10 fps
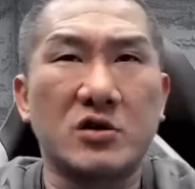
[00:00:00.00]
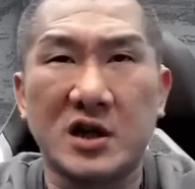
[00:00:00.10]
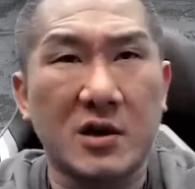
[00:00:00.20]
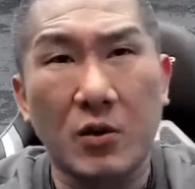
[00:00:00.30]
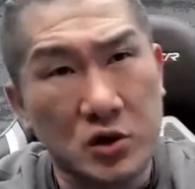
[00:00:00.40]
六
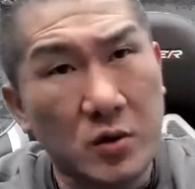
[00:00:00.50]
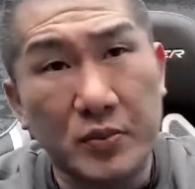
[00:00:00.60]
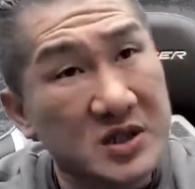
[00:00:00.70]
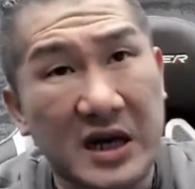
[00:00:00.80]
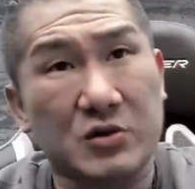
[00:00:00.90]
千万，我都
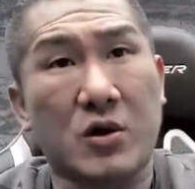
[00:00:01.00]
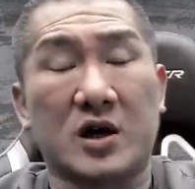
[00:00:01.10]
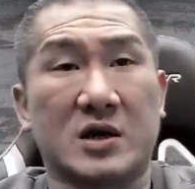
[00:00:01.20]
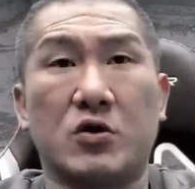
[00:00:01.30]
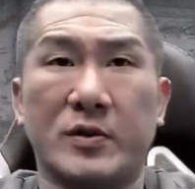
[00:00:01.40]
不知道多
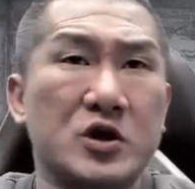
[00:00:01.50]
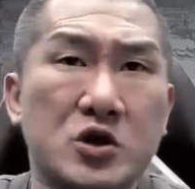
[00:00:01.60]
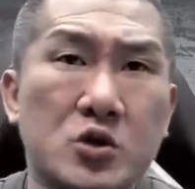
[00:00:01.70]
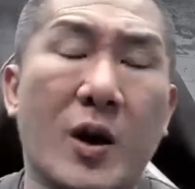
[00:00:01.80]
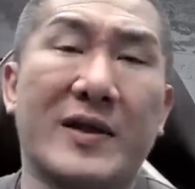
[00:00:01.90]
少钱，我没去
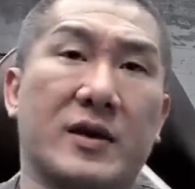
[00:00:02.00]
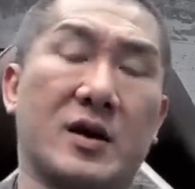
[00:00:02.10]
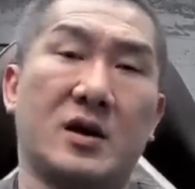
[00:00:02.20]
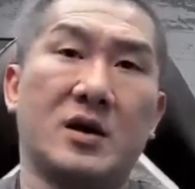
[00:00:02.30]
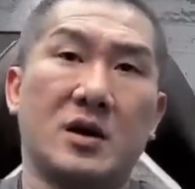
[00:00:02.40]
算，
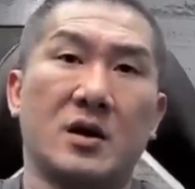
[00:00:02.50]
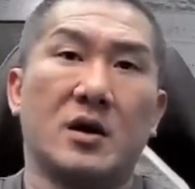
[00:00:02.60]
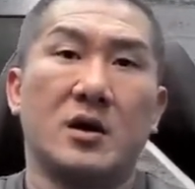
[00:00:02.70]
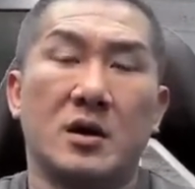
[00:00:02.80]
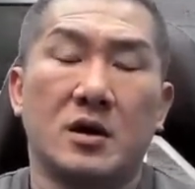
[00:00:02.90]

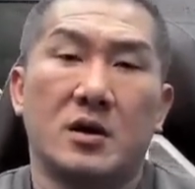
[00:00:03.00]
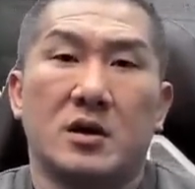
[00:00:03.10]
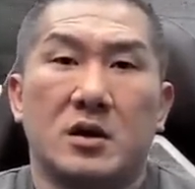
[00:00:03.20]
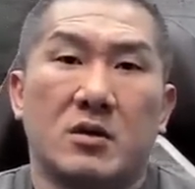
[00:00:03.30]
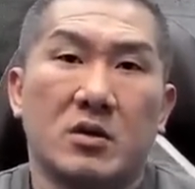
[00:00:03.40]

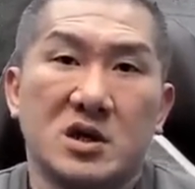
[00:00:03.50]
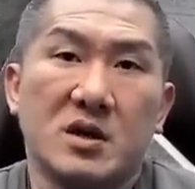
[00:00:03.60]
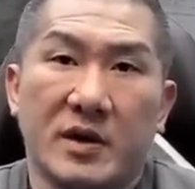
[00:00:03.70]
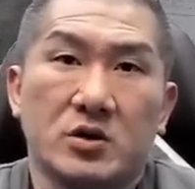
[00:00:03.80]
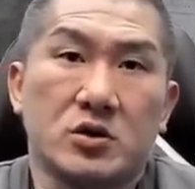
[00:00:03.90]
我真
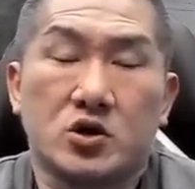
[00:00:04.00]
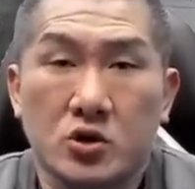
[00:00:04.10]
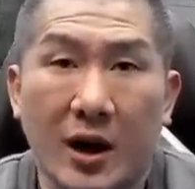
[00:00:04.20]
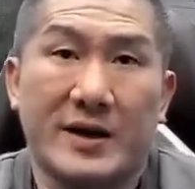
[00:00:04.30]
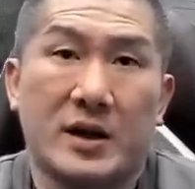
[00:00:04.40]
的没有去
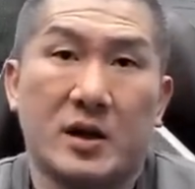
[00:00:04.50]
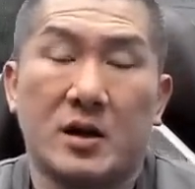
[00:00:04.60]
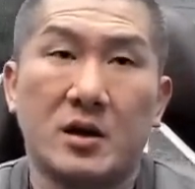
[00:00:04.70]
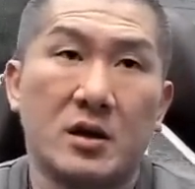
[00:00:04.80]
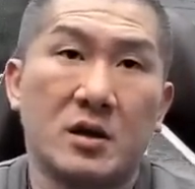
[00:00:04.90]
算。
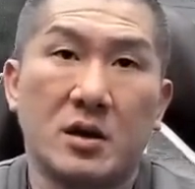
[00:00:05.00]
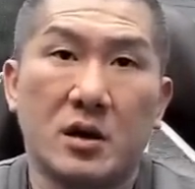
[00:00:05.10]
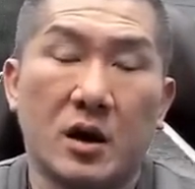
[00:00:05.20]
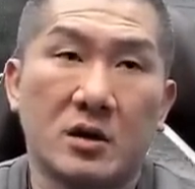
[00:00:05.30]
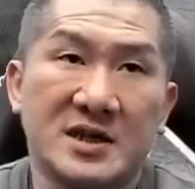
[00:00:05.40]

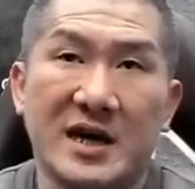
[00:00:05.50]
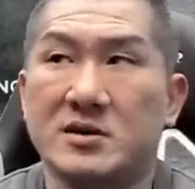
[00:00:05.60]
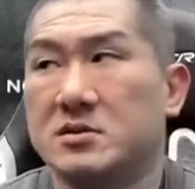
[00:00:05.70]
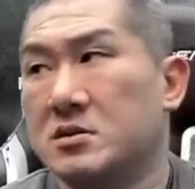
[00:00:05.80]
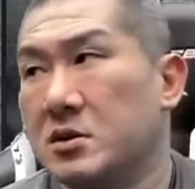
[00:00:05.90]
哦，
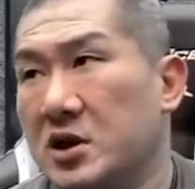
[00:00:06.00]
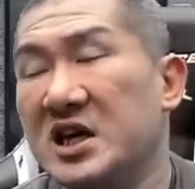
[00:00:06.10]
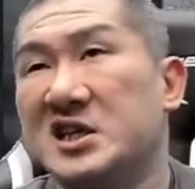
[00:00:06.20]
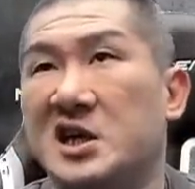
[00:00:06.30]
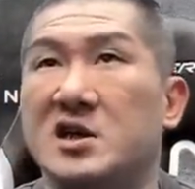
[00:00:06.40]
像
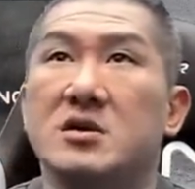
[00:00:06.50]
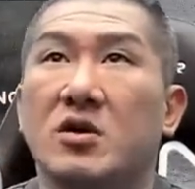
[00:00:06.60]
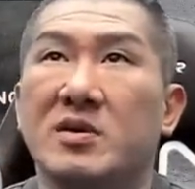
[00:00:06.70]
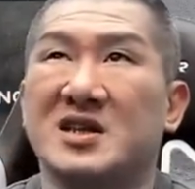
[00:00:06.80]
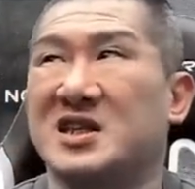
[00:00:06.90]
疫情，
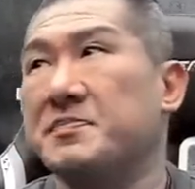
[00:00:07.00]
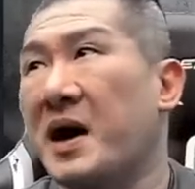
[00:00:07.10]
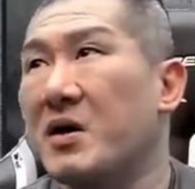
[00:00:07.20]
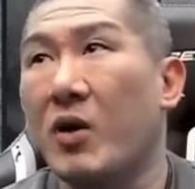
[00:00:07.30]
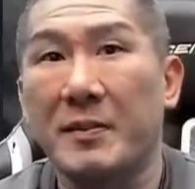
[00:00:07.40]
我不知道几
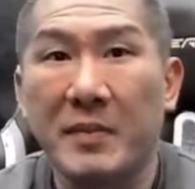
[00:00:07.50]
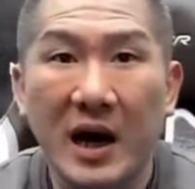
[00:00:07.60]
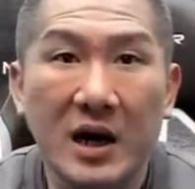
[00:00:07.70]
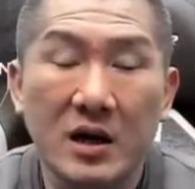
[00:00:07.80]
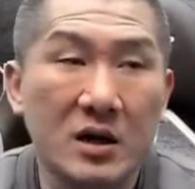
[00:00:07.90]
百万
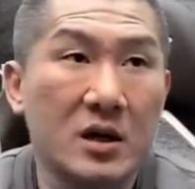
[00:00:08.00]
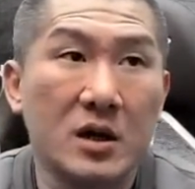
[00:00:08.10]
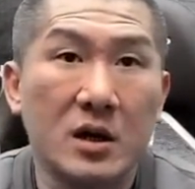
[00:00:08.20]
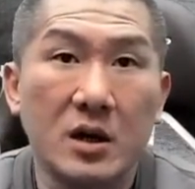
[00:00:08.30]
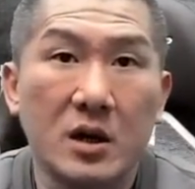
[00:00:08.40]
吧，
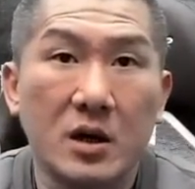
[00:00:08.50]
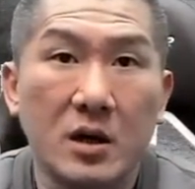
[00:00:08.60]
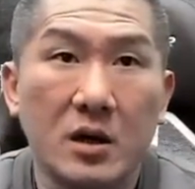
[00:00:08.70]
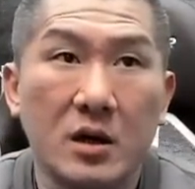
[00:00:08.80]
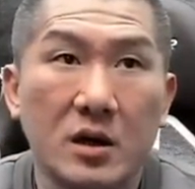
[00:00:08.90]

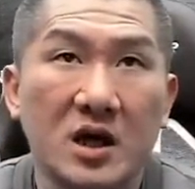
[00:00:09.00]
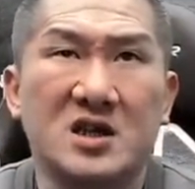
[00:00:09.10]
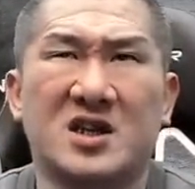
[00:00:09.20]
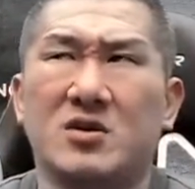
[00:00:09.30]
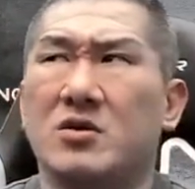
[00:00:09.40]

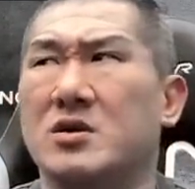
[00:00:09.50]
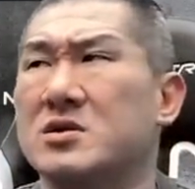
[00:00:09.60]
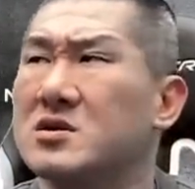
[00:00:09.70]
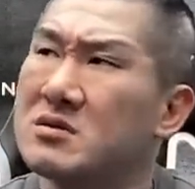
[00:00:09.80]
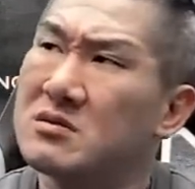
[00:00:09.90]
疫情
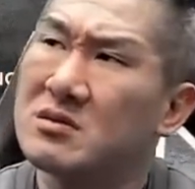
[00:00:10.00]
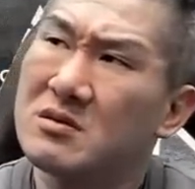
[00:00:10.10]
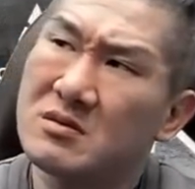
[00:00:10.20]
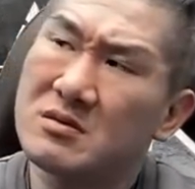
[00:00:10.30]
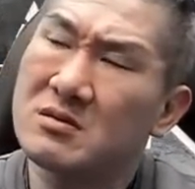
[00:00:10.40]
我。
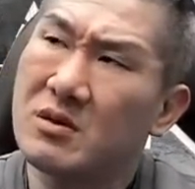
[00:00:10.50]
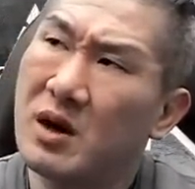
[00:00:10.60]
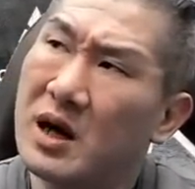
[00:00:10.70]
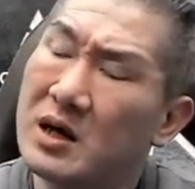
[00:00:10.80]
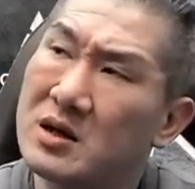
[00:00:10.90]

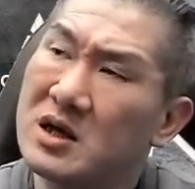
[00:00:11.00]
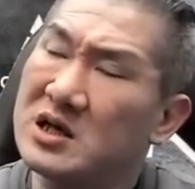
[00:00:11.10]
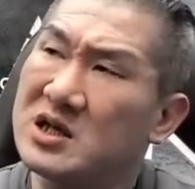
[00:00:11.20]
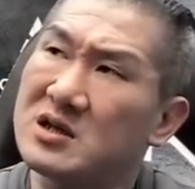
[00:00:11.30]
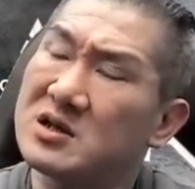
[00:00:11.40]
哇，
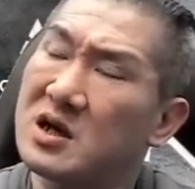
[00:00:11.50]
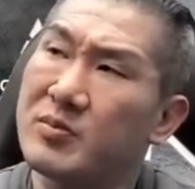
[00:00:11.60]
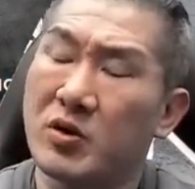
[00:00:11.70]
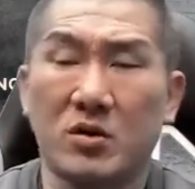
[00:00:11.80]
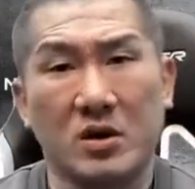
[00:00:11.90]
疫情这一
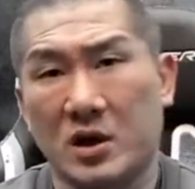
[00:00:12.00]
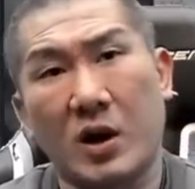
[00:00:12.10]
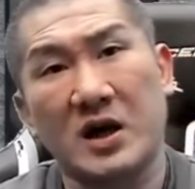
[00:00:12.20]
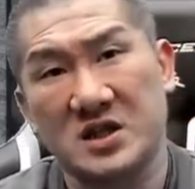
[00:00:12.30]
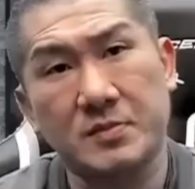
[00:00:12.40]
波我也
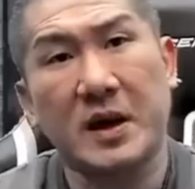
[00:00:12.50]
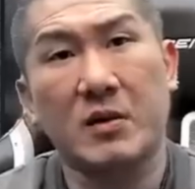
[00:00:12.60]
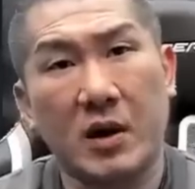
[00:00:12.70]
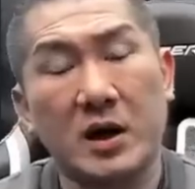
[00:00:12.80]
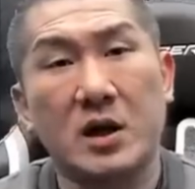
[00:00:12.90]
花了几百
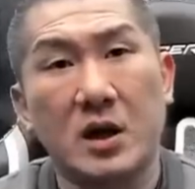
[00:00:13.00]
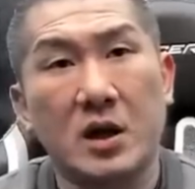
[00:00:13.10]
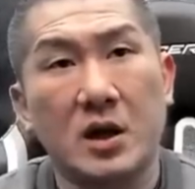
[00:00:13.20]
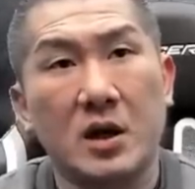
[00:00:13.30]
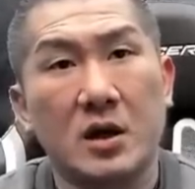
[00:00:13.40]
万
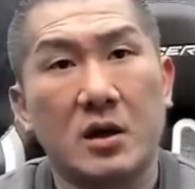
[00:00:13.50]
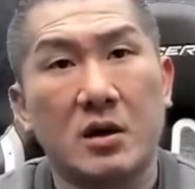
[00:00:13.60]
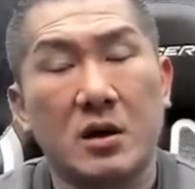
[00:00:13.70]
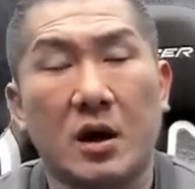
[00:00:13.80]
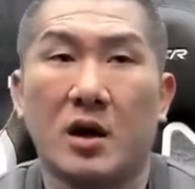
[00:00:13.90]

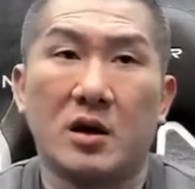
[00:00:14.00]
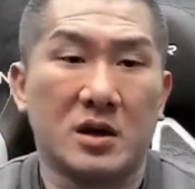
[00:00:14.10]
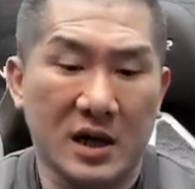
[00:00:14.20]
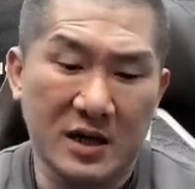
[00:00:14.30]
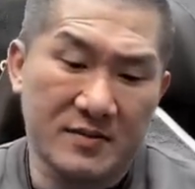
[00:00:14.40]
哦。
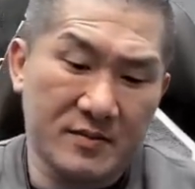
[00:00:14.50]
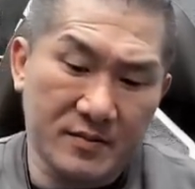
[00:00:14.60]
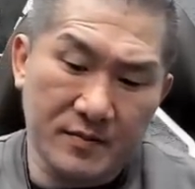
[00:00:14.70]
那